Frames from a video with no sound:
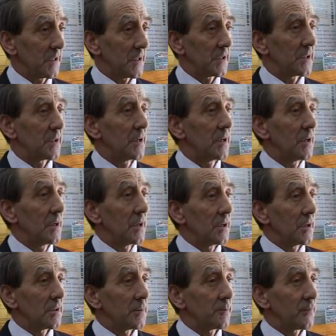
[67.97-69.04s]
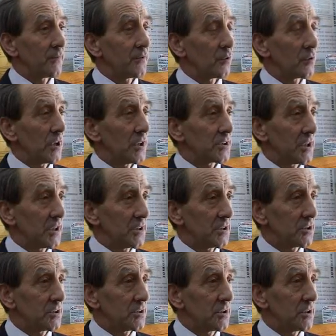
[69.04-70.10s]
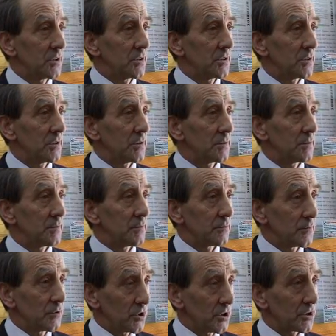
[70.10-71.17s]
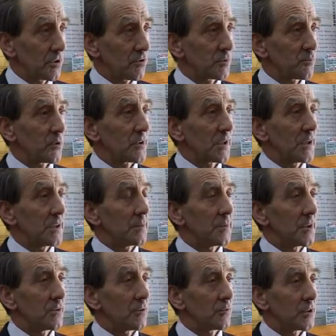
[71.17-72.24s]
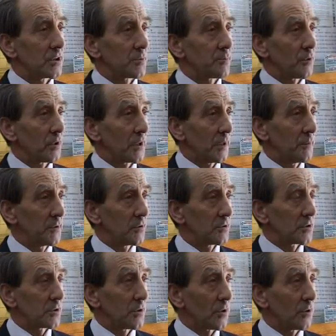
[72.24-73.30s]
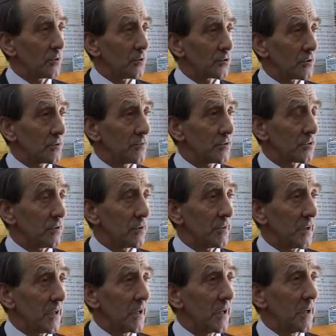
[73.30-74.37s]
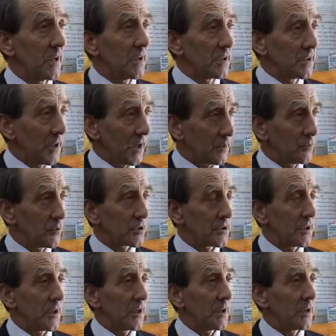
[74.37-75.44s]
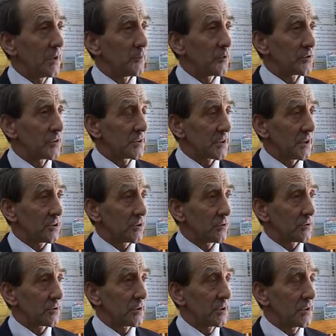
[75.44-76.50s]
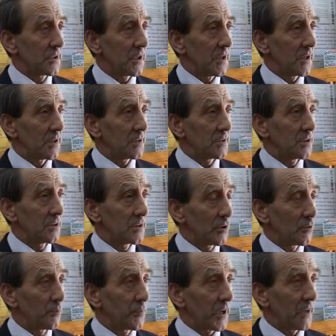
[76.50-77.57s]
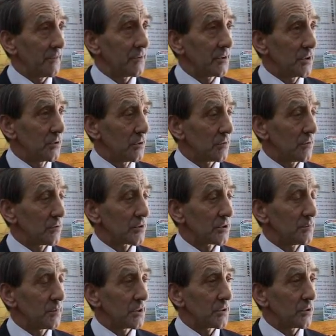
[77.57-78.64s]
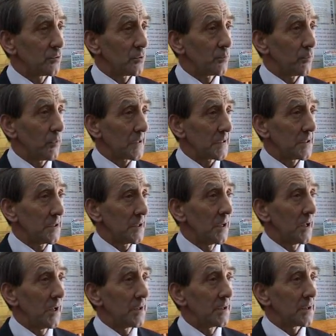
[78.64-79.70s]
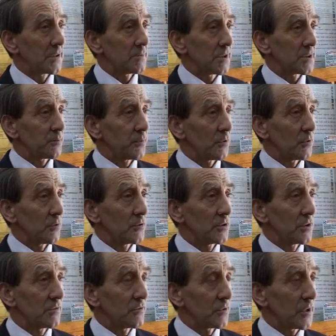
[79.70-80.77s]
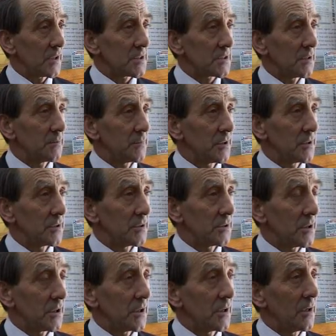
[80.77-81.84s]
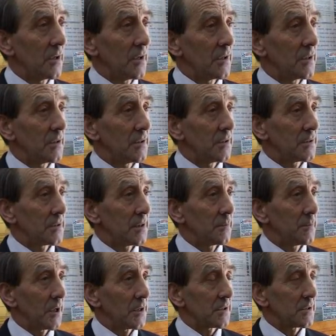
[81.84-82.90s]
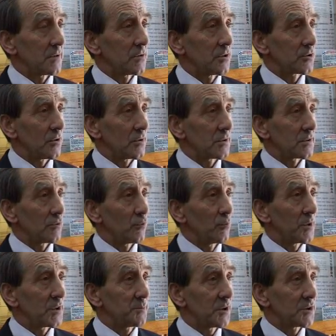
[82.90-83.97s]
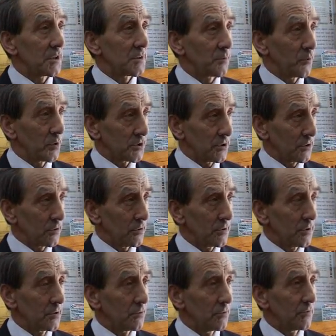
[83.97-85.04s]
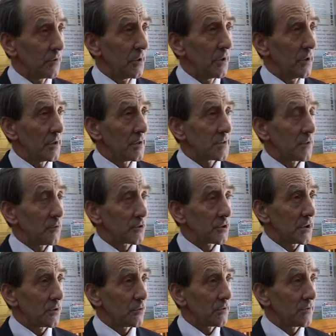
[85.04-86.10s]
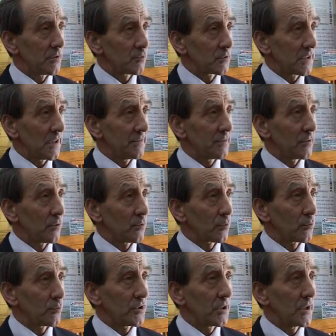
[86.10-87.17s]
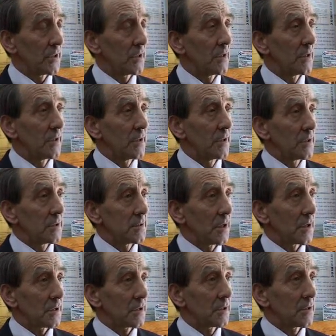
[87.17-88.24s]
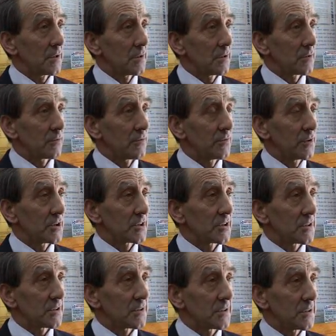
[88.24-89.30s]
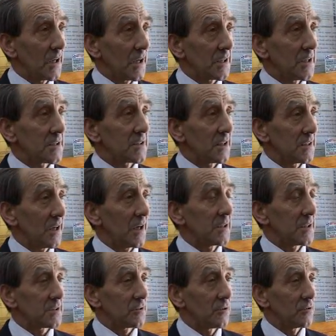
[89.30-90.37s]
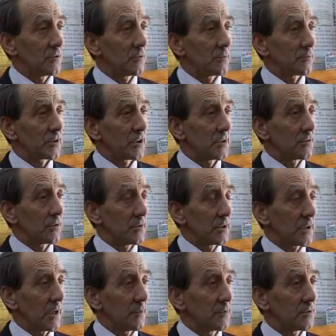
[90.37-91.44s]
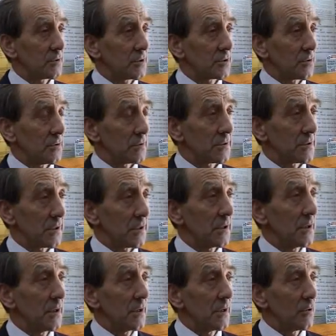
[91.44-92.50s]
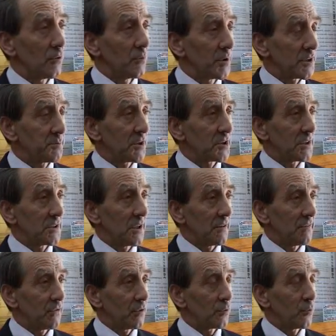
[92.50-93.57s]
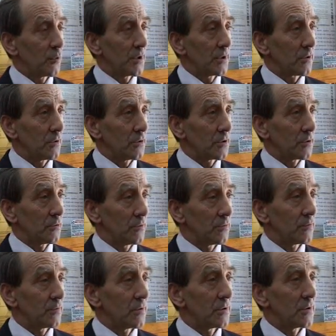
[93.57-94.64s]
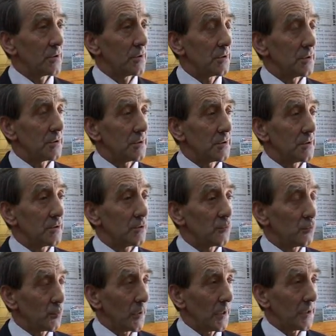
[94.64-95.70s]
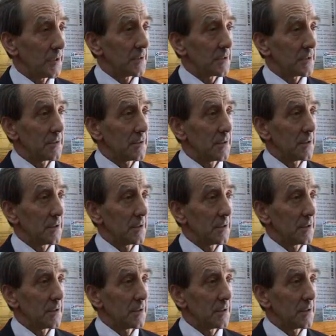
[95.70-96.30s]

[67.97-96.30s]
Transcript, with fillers: Tak w drugiej części dzisiejszego spotkania będą też programy rolno-środowiskowe, jak można pozyskać środki na inne uprawy i do, otrzymać te dopłaty. Natomiast po godzinie 12 będzie e, temat dotyczący ubezpieczeń społecznych rolników, założenia nowej ustawy o KRUSie, jak również jakie zadania stoją przed rolnikami dotyczących ubezpieczenia w ogóle rolników e, indywidualnych.